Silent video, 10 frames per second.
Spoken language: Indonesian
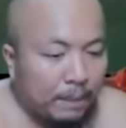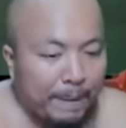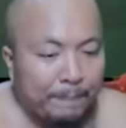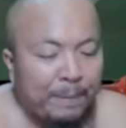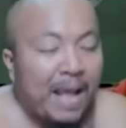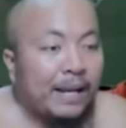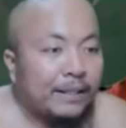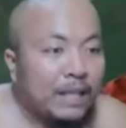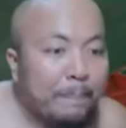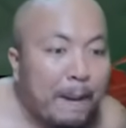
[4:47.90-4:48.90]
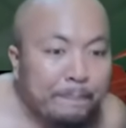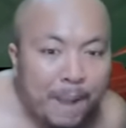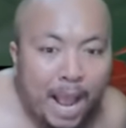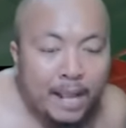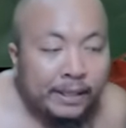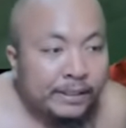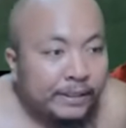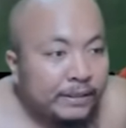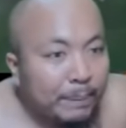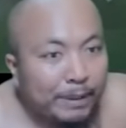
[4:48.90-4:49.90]
apa-apa, nggak apa-apa.
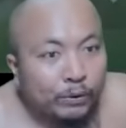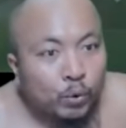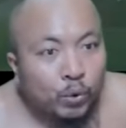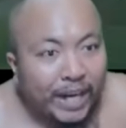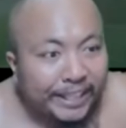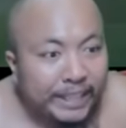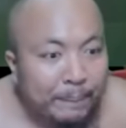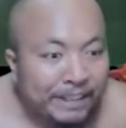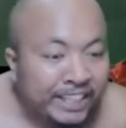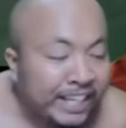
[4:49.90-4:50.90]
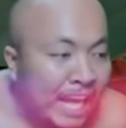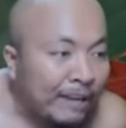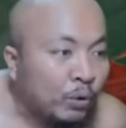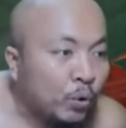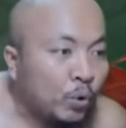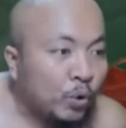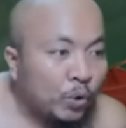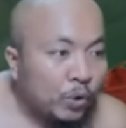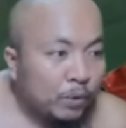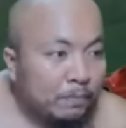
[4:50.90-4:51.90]
Dapat turret, dapat kill aku.
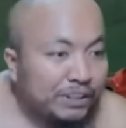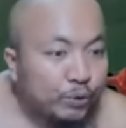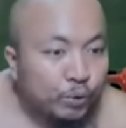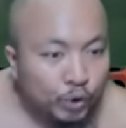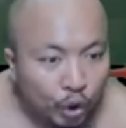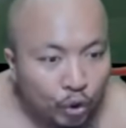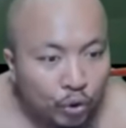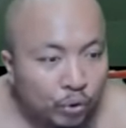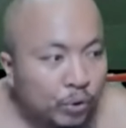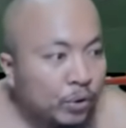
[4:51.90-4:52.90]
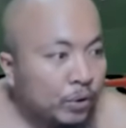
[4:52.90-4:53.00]
Masih untung.